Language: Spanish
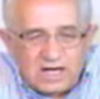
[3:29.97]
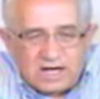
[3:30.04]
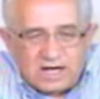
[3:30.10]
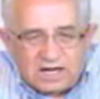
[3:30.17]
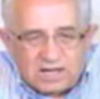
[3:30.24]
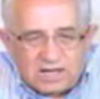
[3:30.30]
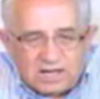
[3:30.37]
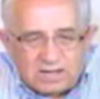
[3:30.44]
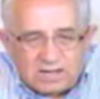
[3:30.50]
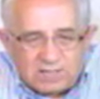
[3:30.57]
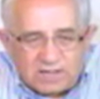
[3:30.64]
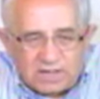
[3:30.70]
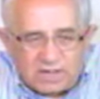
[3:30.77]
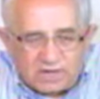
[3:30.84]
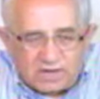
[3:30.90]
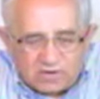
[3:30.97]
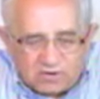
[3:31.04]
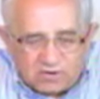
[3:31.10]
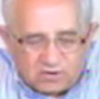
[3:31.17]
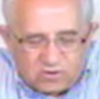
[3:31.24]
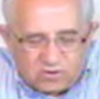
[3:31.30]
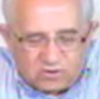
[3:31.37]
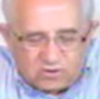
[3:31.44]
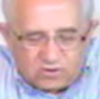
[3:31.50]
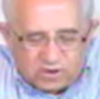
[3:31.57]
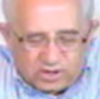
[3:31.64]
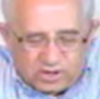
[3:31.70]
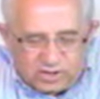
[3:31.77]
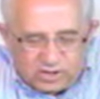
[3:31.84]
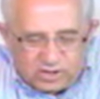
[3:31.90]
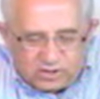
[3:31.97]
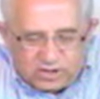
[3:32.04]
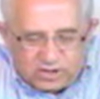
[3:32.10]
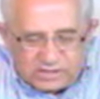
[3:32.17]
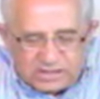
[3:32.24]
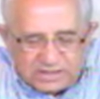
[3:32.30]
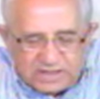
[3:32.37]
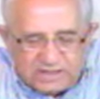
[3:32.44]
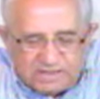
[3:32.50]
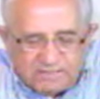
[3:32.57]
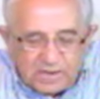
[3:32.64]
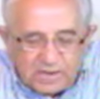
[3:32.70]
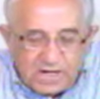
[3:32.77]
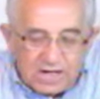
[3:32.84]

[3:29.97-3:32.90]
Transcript: en México o en Indonesia.